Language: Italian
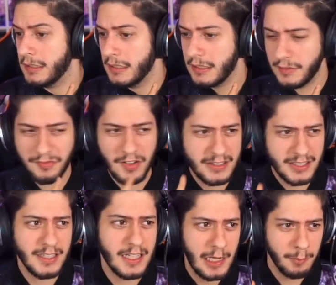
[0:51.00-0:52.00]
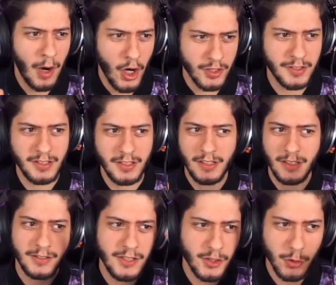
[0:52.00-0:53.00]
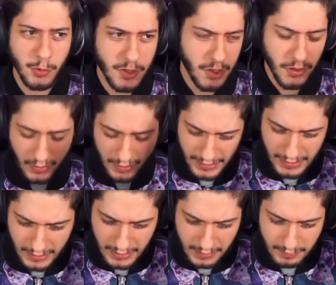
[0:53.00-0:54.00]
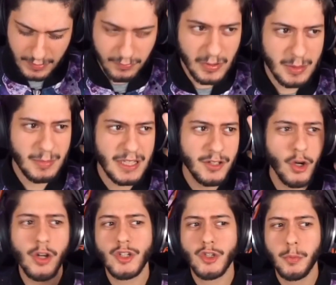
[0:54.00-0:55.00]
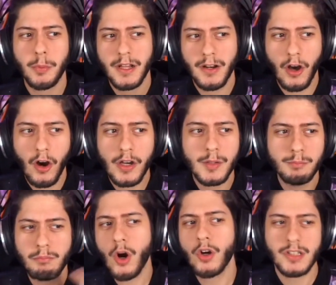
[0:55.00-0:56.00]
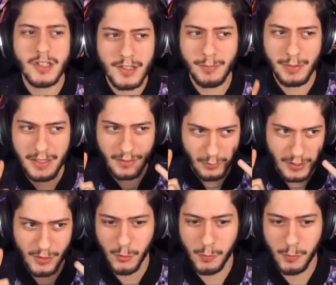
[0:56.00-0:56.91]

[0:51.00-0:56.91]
eh, fatica, morti, distruzioni, eh, i migliori supereroi mossi per questo